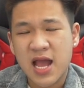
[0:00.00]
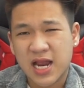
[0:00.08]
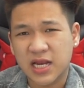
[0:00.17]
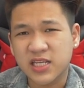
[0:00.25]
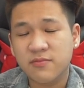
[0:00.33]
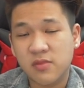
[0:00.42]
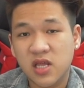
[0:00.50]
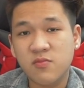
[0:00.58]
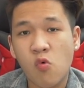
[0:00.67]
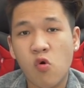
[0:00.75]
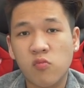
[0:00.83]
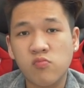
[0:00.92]
cá nhân mình đi
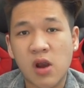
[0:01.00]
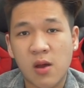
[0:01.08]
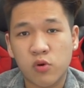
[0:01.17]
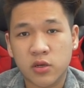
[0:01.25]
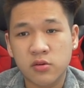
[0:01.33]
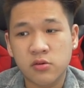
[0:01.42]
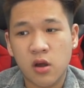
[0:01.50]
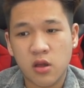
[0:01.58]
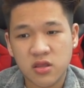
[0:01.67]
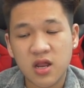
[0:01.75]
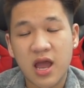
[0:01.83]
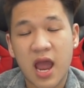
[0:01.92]
mua cũng là một
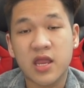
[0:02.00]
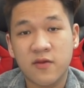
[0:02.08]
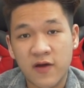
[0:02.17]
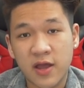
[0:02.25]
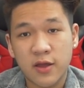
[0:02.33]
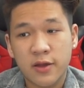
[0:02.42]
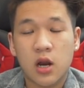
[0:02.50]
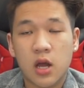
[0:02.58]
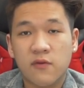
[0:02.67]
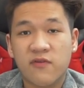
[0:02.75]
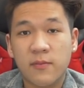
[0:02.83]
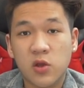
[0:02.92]
người rất là hay như vậy
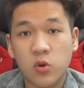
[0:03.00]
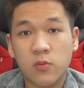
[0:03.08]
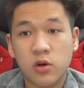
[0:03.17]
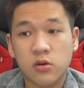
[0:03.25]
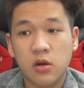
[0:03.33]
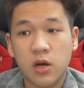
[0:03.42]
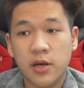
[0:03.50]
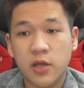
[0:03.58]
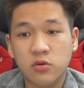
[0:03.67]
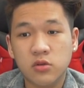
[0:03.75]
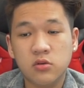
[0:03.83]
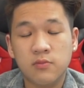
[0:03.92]
là và mình khuyên mọi người là
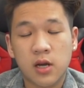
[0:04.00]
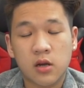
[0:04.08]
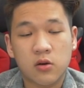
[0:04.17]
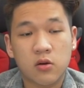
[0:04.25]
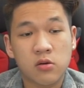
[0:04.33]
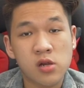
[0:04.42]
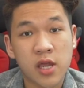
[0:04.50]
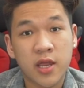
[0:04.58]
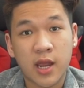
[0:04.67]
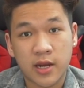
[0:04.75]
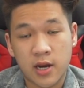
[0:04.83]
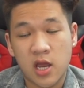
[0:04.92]
nếu như mà những cái
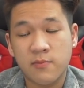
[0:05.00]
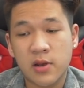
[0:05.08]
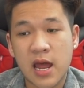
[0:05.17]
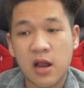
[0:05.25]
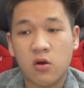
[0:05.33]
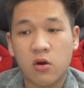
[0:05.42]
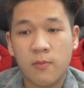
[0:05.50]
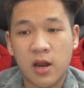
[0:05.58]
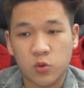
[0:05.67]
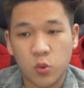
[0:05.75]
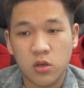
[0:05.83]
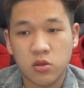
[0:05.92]
hình ảnh đấy mà đã có
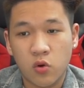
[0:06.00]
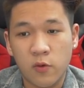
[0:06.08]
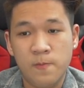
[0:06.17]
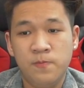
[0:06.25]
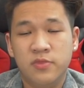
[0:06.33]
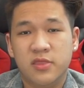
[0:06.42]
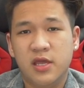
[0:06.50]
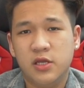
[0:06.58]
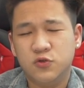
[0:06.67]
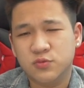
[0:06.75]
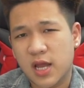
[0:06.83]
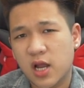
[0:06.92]
bản quyền rồi
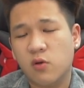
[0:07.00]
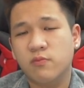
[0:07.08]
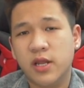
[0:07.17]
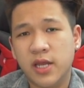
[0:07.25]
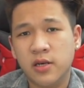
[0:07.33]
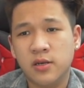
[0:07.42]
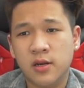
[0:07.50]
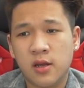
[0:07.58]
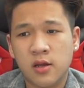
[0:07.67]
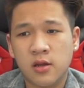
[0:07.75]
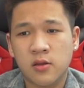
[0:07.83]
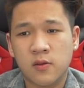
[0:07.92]
thì chúng ta không nên uh,
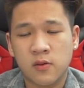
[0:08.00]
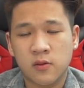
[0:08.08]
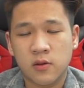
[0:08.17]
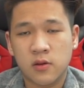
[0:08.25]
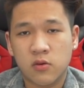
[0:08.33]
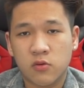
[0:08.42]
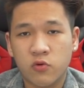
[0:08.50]
ờ,